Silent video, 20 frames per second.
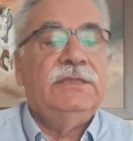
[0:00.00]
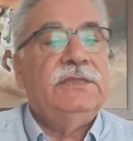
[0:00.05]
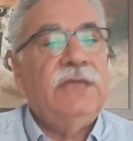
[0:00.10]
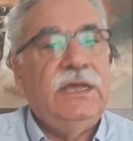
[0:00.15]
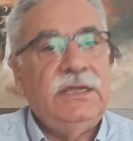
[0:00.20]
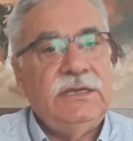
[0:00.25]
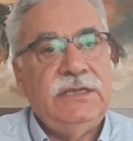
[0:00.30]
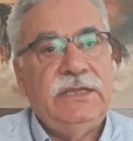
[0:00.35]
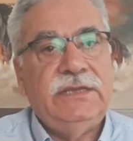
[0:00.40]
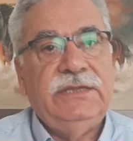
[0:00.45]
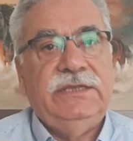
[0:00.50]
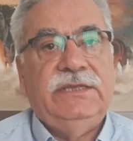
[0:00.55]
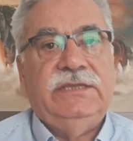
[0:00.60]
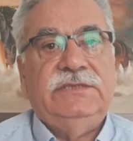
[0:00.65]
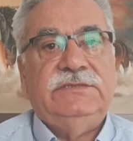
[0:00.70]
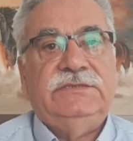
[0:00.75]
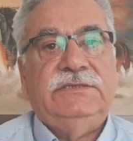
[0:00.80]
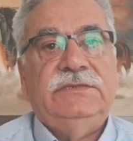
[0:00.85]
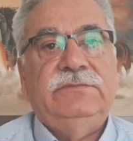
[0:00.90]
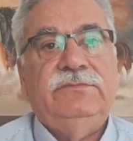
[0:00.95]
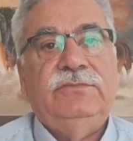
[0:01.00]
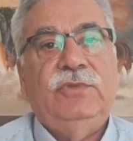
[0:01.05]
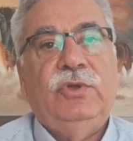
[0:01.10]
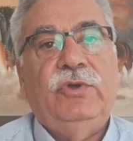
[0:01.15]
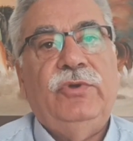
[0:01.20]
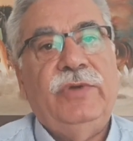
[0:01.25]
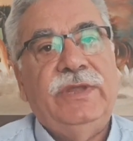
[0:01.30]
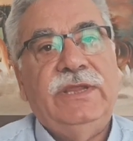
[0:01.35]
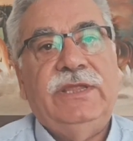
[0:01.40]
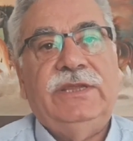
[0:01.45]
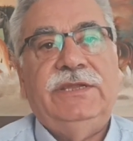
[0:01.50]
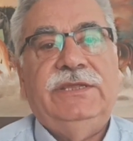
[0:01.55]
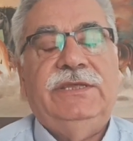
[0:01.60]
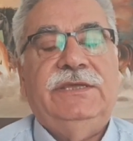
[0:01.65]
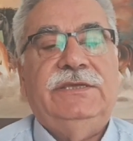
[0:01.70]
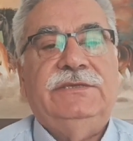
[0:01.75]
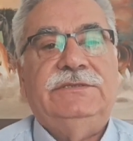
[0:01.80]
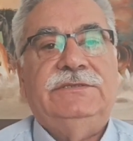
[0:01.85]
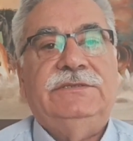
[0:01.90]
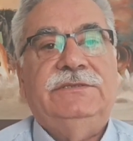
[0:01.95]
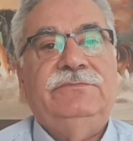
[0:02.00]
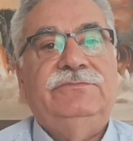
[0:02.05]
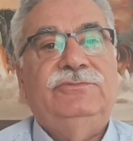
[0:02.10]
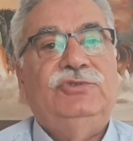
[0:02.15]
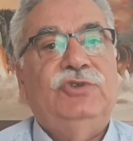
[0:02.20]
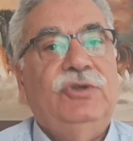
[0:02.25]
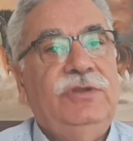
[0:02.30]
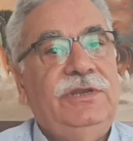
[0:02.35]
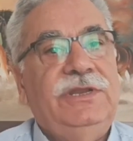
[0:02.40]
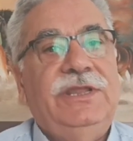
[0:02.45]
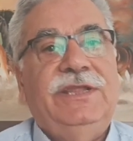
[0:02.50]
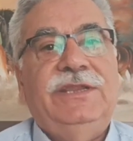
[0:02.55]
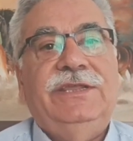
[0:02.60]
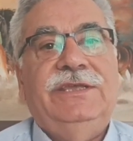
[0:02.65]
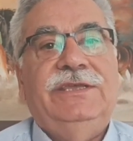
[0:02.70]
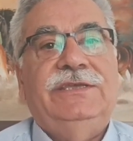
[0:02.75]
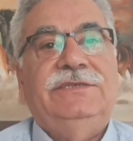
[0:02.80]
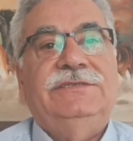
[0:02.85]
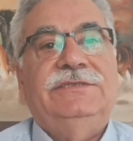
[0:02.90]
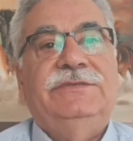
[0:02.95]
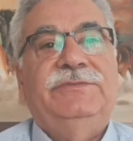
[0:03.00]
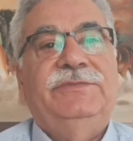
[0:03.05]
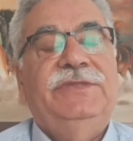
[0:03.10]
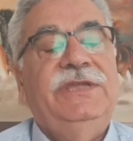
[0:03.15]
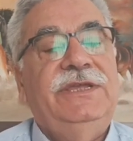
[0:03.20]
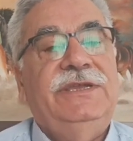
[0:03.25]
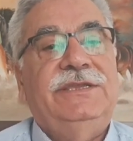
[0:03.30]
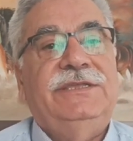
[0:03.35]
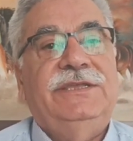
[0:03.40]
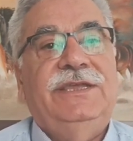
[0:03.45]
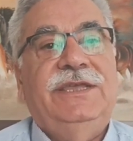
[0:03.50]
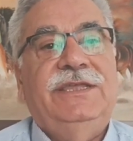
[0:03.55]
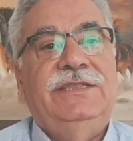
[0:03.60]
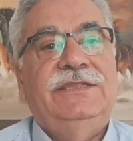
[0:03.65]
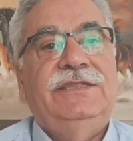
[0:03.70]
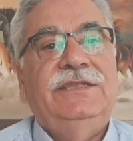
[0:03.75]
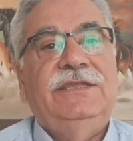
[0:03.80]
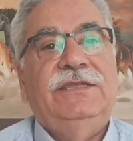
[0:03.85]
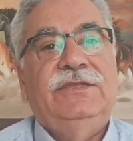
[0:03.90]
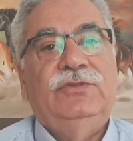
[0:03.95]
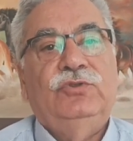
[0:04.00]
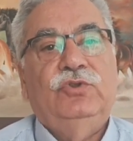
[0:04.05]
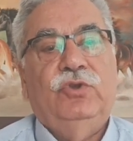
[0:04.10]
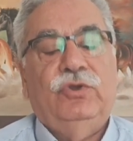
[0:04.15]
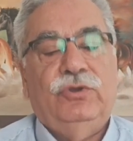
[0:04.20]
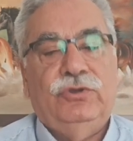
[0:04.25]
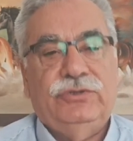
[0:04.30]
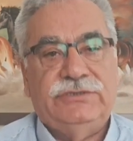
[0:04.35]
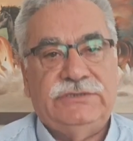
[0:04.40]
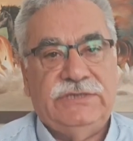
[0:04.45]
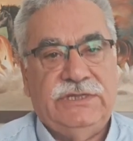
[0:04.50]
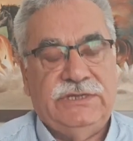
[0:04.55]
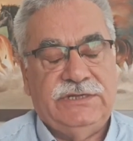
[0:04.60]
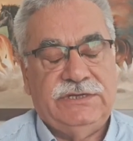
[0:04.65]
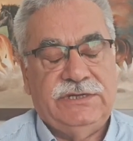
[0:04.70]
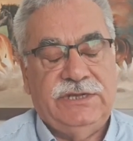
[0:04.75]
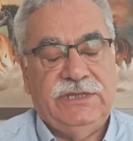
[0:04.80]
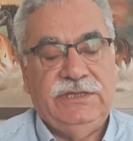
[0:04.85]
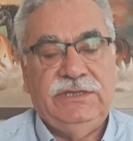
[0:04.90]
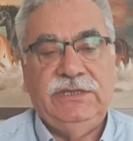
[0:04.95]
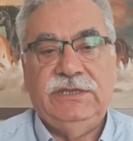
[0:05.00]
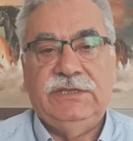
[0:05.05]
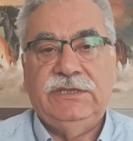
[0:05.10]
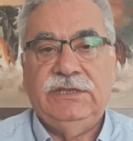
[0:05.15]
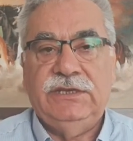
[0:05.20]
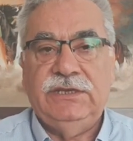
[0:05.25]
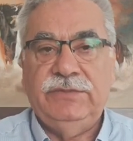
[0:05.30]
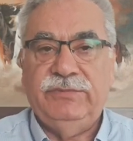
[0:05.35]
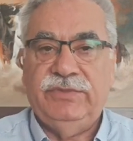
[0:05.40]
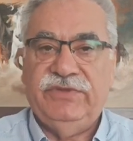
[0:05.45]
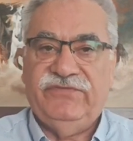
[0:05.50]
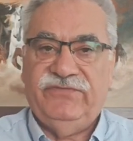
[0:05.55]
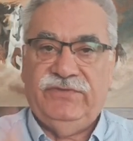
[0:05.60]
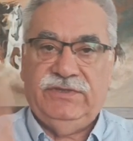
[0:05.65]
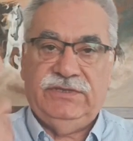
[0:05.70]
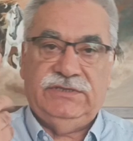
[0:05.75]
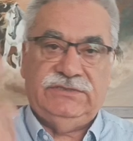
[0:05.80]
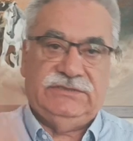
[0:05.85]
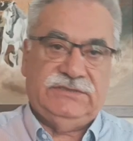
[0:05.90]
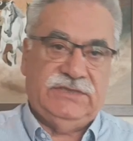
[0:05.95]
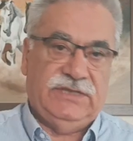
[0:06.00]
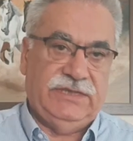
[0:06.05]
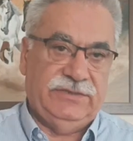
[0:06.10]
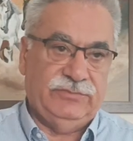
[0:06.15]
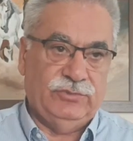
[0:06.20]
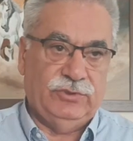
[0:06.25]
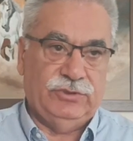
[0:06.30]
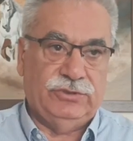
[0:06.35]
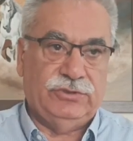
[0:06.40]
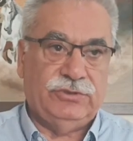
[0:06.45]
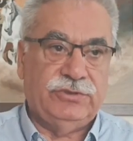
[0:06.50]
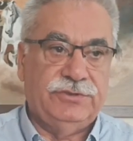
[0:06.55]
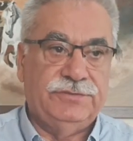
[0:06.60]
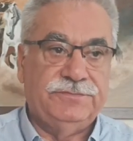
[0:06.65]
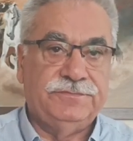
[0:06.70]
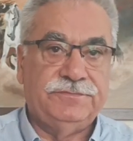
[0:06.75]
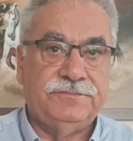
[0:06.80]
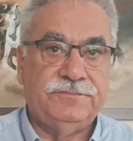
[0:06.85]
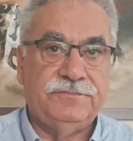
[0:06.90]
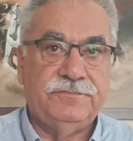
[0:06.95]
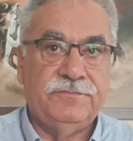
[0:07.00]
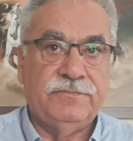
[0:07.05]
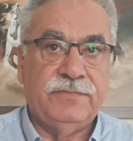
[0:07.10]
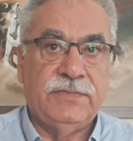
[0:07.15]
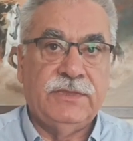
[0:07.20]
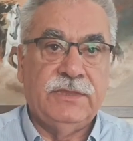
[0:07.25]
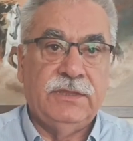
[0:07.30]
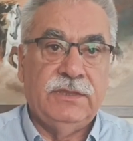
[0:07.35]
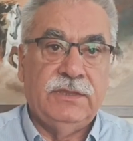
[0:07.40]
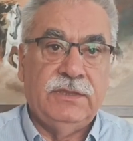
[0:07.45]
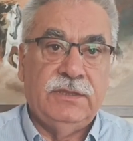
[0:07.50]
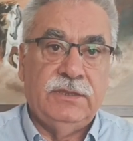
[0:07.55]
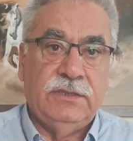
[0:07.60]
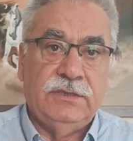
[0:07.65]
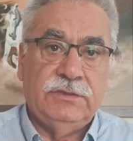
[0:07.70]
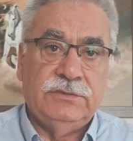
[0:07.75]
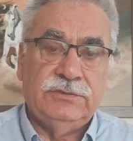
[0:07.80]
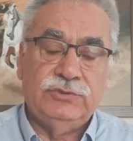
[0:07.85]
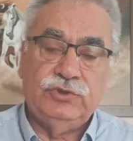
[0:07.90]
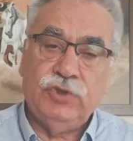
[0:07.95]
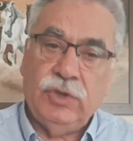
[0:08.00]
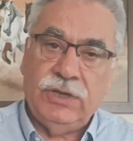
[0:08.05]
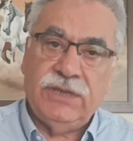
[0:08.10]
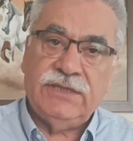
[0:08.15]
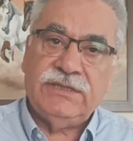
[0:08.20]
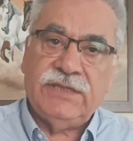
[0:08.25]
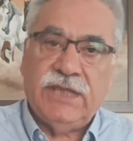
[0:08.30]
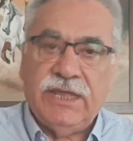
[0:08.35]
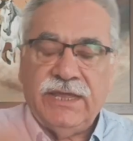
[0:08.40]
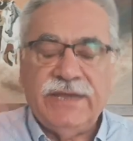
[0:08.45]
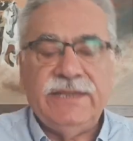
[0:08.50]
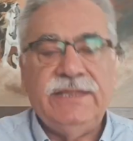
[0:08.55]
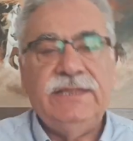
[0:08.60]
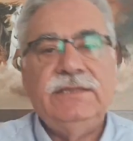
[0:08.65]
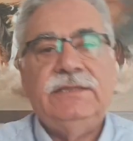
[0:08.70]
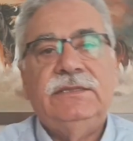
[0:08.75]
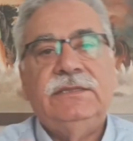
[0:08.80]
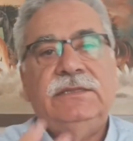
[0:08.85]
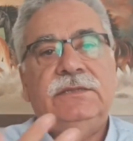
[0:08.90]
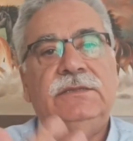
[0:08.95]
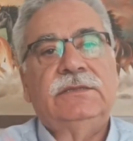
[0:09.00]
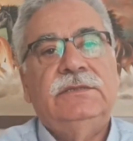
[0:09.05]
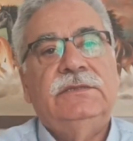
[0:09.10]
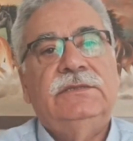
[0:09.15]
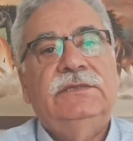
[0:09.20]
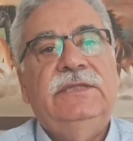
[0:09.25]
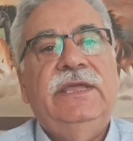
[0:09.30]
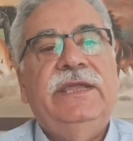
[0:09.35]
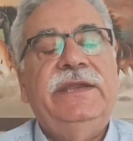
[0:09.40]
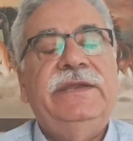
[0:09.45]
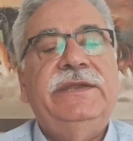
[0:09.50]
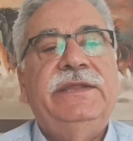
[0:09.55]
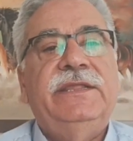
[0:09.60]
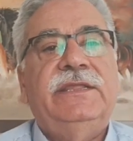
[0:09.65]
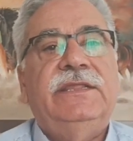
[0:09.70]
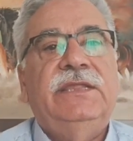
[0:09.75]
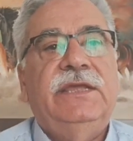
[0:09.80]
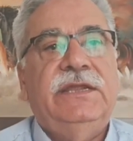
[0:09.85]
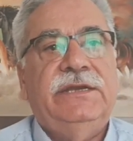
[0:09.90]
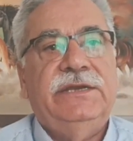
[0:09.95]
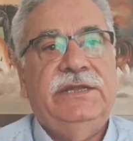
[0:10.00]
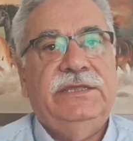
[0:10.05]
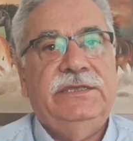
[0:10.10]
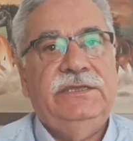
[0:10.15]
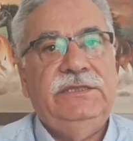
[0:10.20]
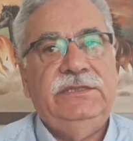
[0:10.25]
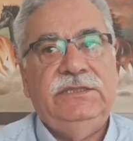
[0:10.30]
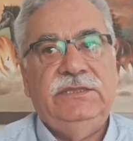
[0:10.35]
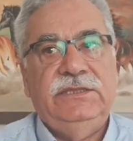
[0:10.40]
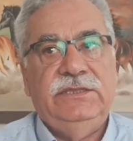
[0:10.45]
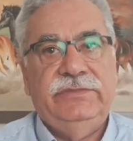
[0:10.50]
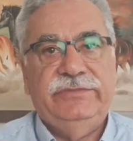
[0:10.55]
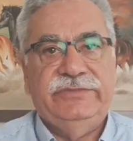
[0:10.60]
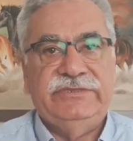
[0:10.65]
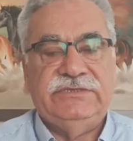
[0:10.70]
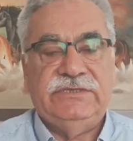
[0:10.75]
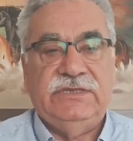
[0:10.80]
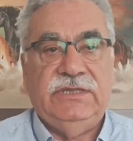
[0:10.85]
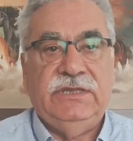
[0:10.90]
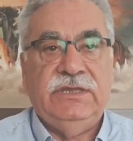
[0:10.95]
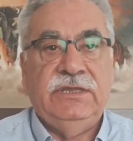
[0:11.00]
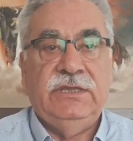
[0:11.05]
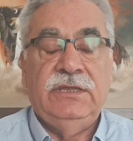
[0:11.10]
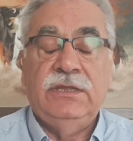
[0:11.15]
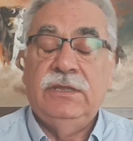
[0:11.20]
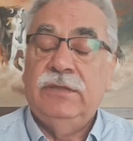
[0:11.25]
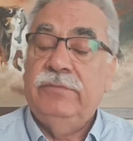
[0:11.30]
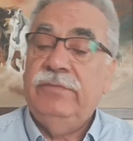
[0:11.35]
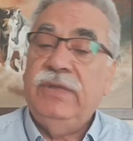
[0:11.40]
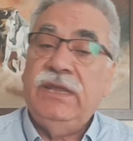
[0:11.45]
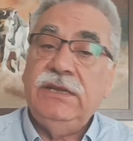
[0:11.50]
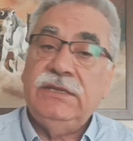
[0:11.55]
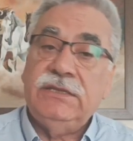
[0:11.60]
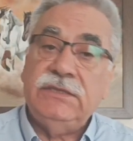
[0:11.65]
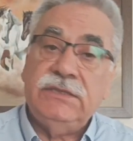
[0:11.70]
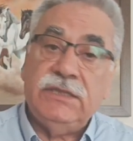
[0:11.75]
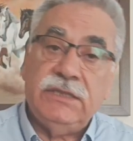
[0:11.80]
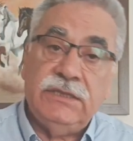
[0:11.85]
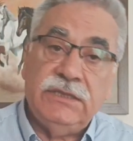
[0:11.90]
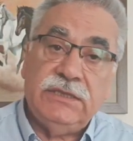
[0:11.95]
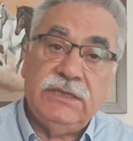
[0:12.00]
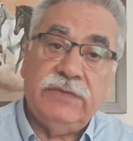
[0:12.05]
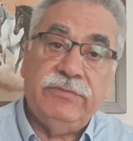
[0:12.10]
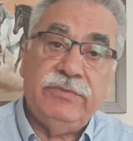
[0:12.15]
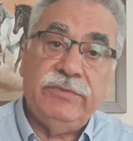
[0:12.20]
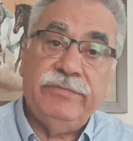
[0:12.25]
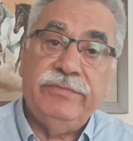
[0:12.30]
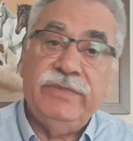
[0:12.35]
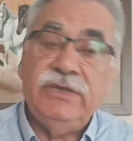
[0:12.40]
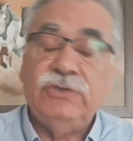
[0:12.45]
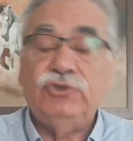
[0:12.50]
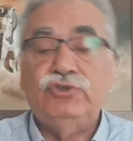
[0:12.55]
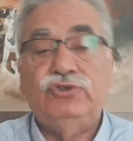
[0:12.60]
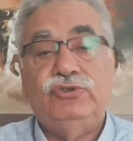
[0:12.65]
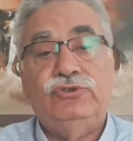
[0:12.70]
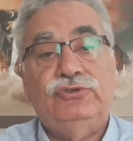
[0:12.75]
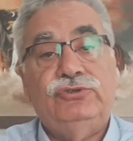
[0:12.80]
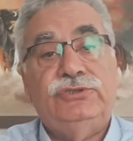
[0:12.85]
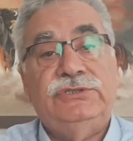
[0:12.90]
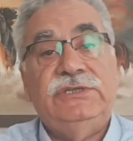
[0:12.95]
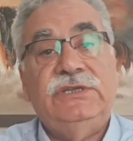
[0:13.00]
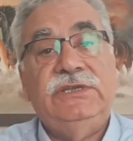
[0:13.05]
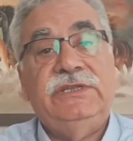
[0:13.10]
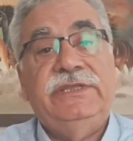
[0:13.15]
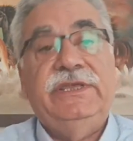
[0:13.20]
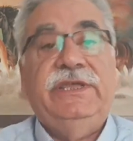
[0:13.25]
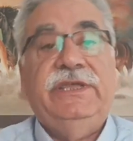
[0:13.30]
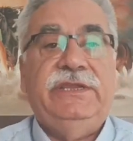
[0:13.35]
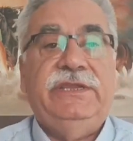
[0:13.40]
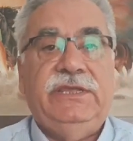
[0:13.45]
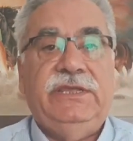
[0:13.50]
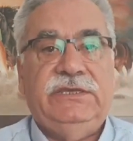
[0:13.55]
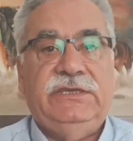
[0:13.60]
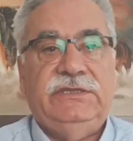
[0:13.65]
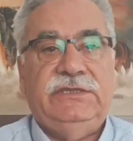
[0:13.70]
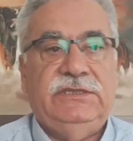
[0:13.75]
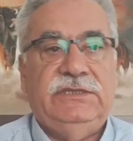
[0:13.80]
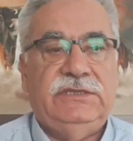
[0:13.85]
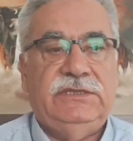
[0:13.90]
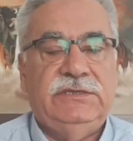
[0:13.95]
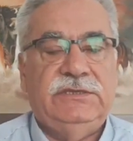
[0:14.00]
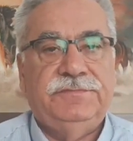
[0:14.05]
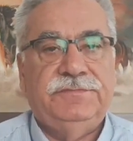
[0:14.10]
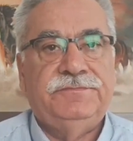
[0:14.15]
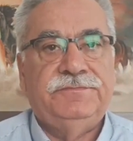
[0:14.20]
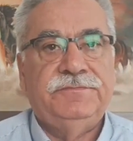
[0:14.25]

Dağları gezdim, ovaları gezdim, çölleri gezdim derken Toroslarla ilgili bir fikir sahibi olduk. Şöyle tarihin derinliklerine gittiğimizde belki de 2500 yıl geriye gittik.